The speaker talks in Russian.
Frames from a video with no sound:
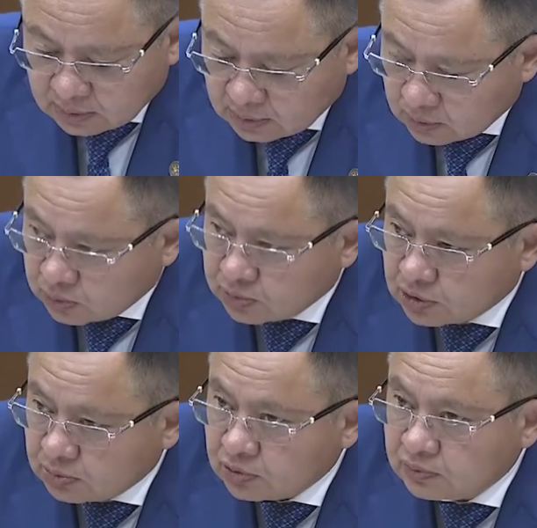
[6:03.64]
общий
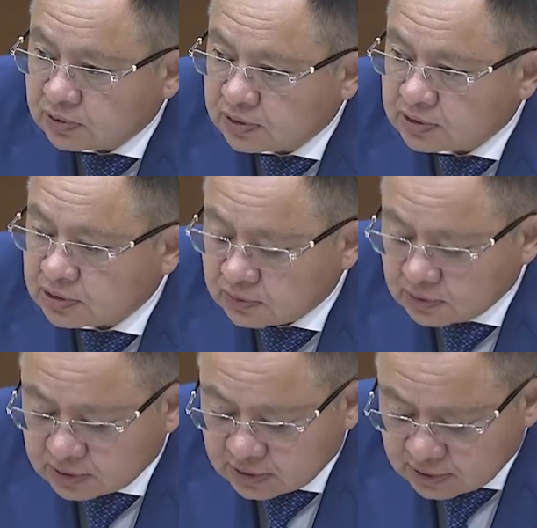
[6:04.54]
объем финансирования
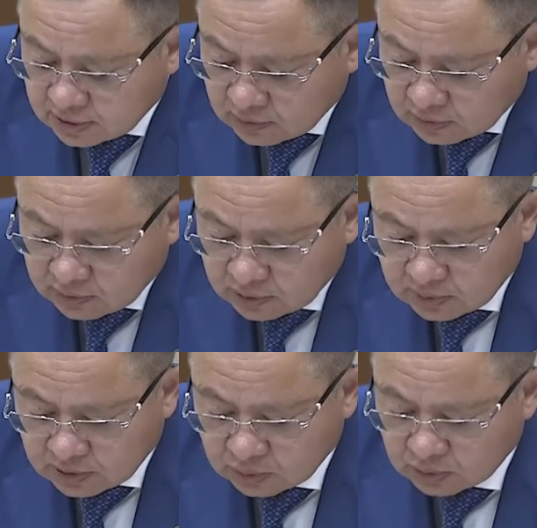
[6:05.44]
составил в этом
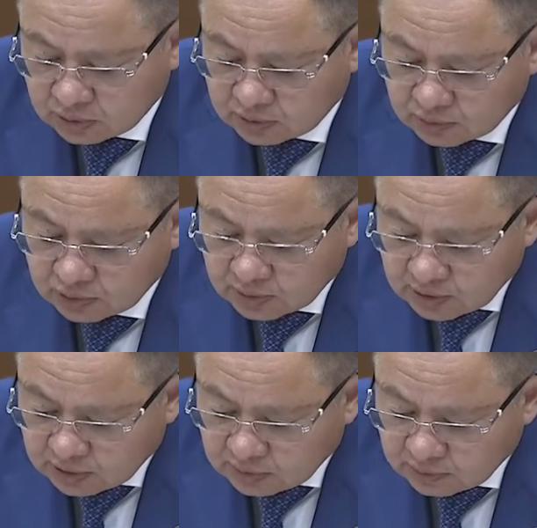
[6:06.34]
году около 2
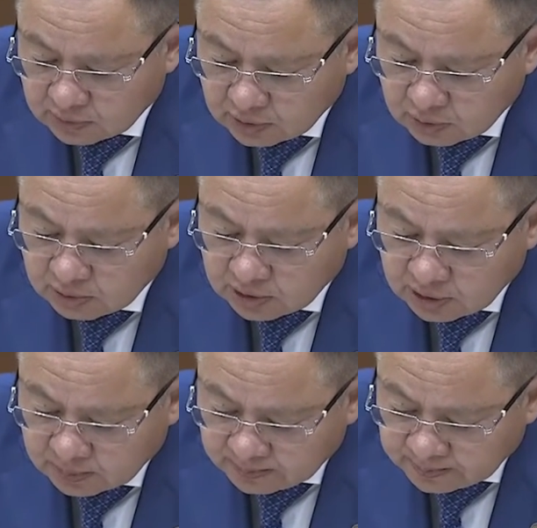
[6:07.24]
миллиардов рублей.
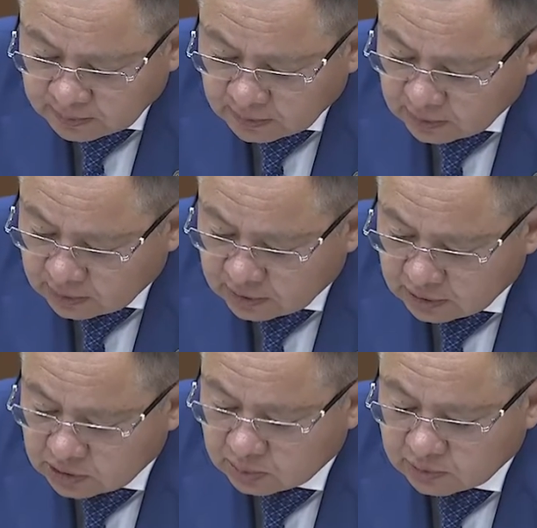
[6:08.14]

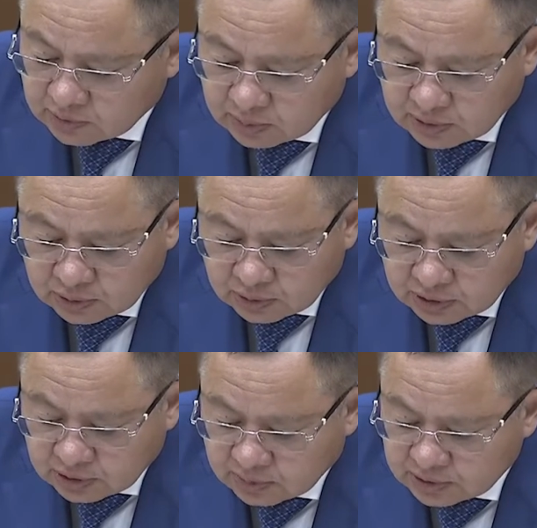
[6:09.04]
Также мы в этом году
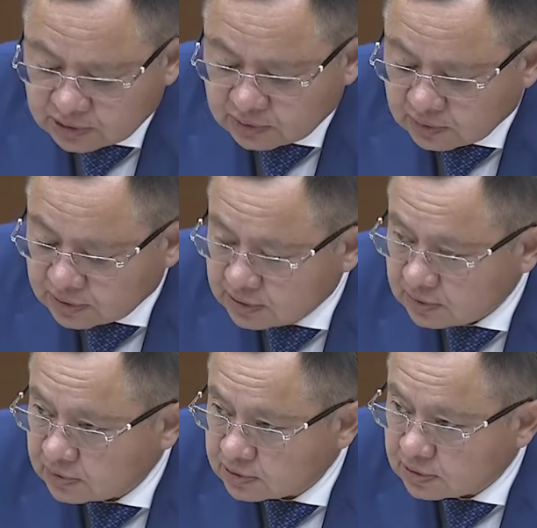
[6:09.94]
отремонтировали
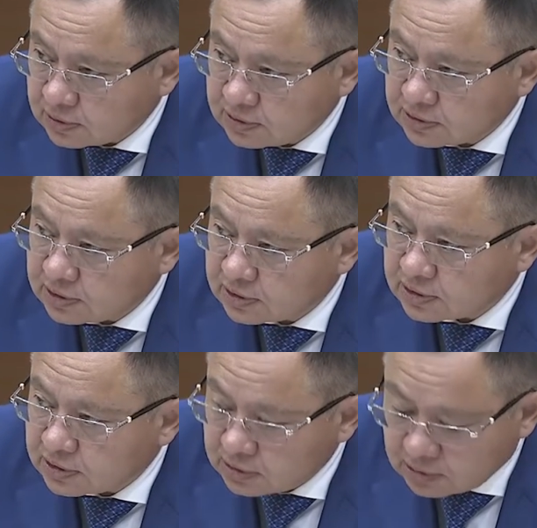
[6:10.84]
9 детских
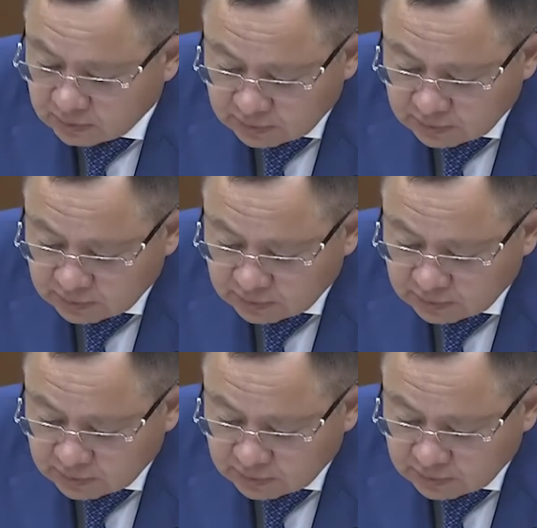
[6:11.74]
садиков.